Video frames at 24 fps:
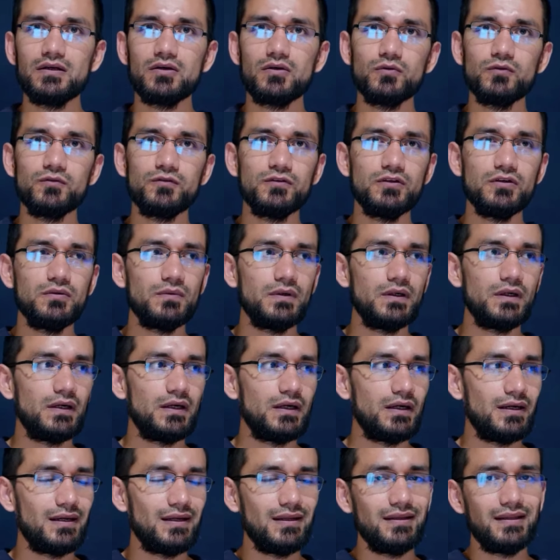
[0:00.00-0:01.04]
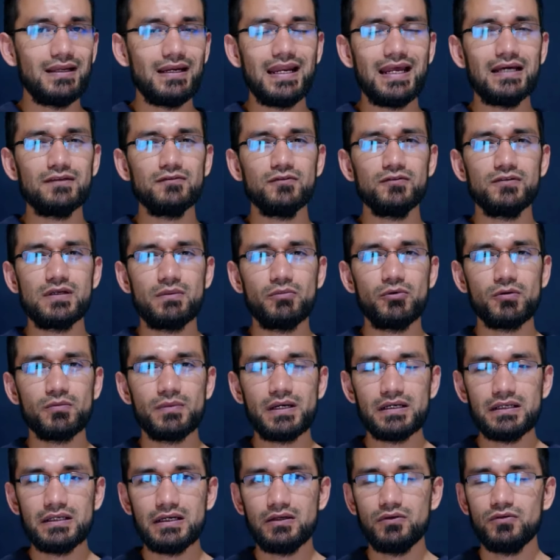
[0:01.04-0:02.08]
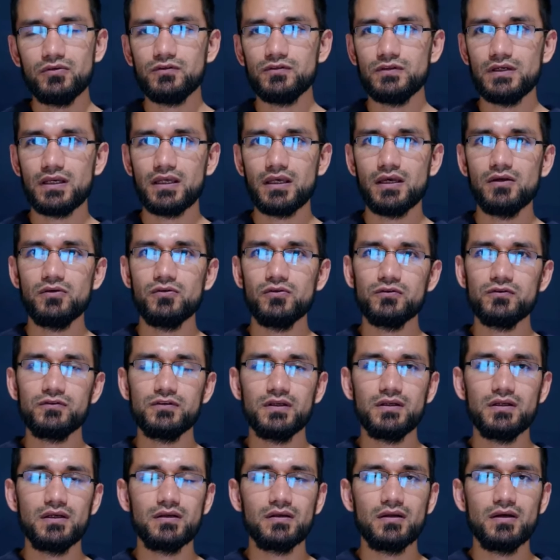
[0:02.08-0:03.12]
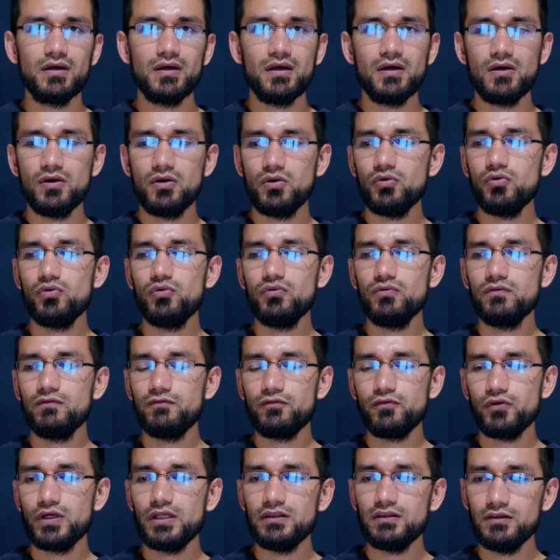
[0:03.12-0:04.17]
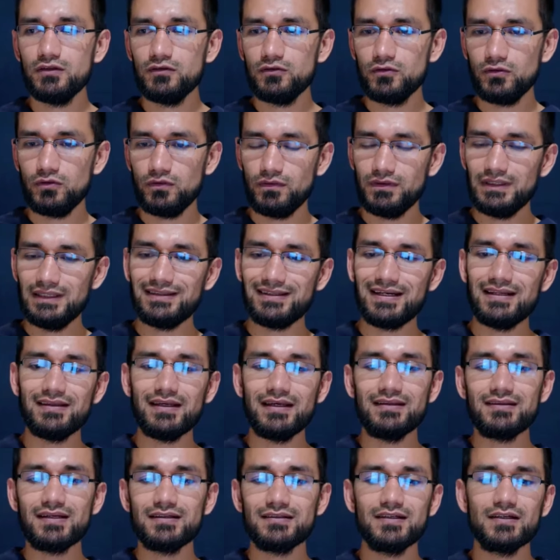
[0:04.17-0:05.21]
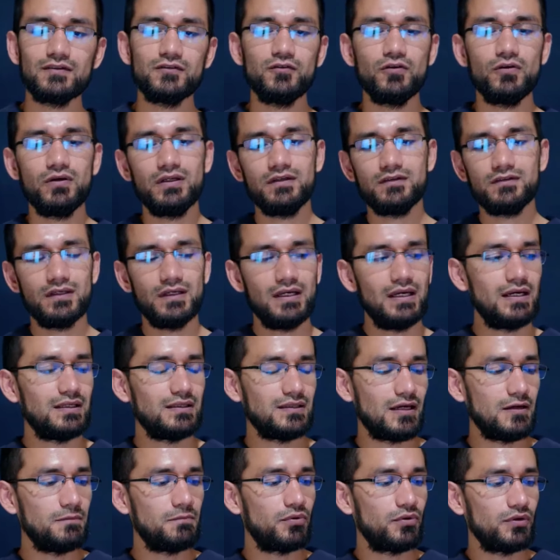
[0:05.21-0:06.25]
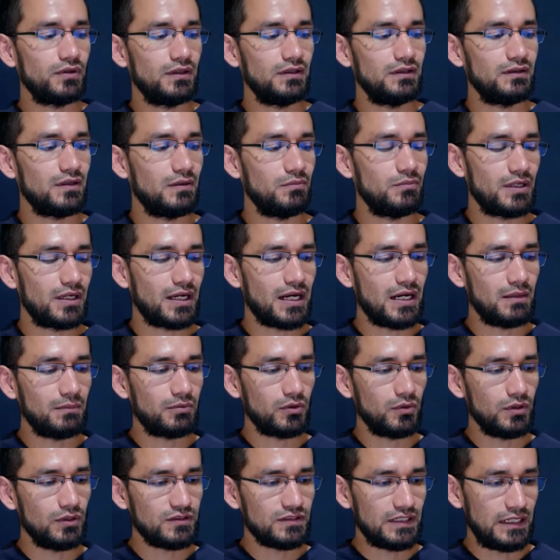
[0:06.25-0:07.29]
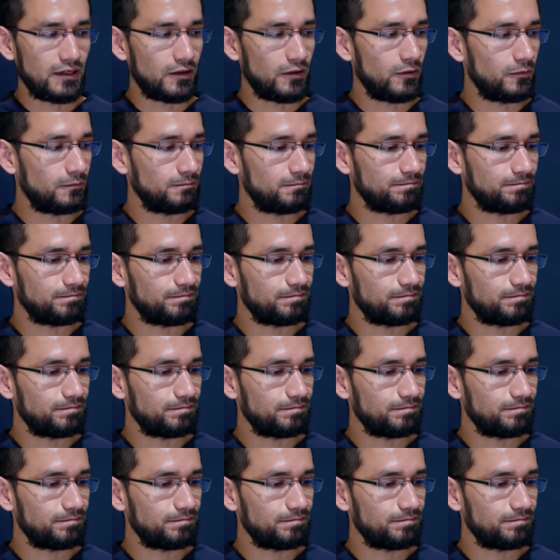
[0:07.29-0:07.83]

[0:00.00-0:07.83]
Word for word: inclusive el de Lazos de Amor Mariano. Sé que ellos tienen un folletito de 33 lecciones y pueden también aprovecharlo.